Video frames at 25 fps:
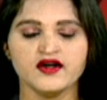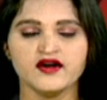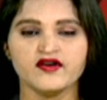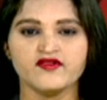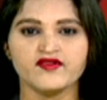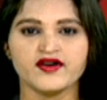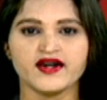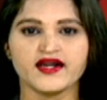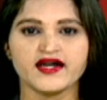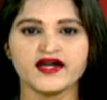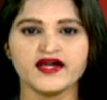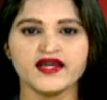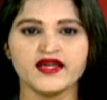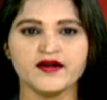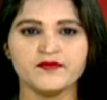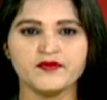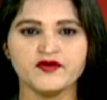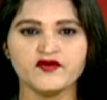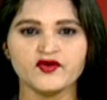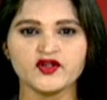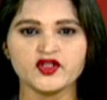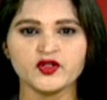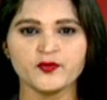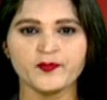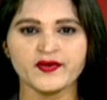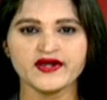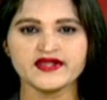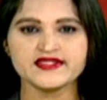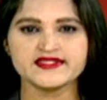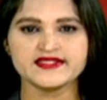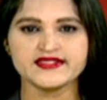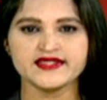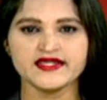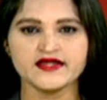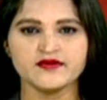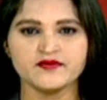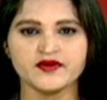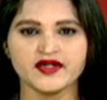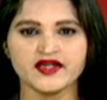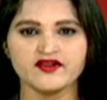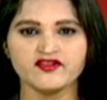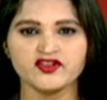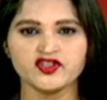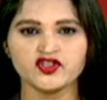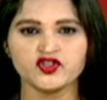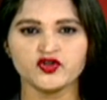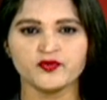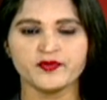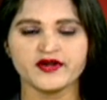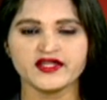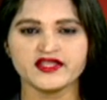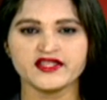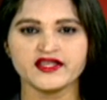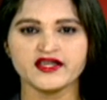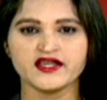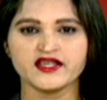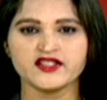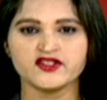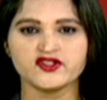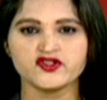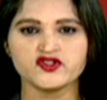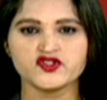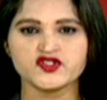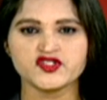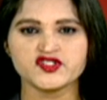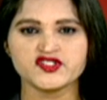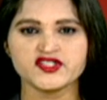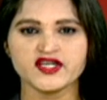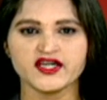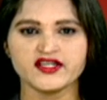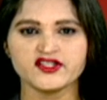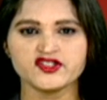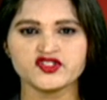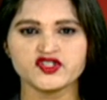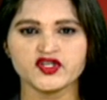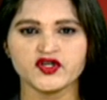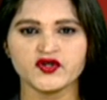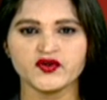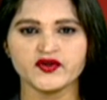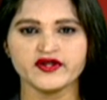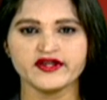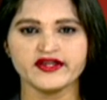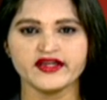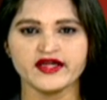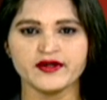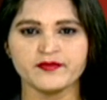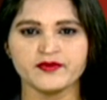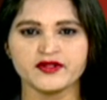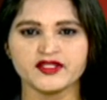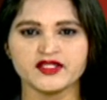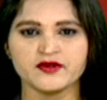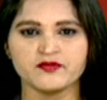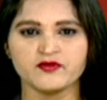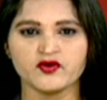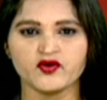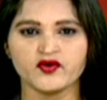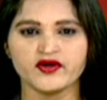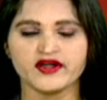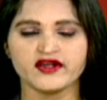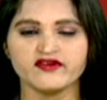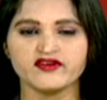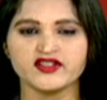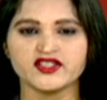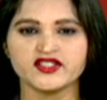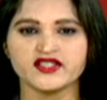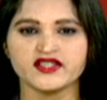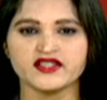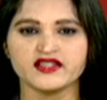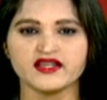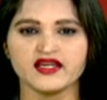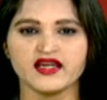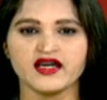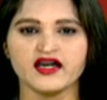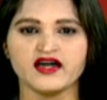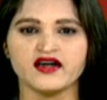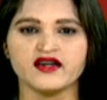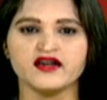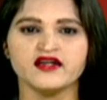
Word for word: వరంగల్ అభివృద్ధిపై సీఎం రేవంత్ ప్రత్యేక దృష్టి సారించారు ఈ నేపథ్యంలో రేవంత్ ఈ నెల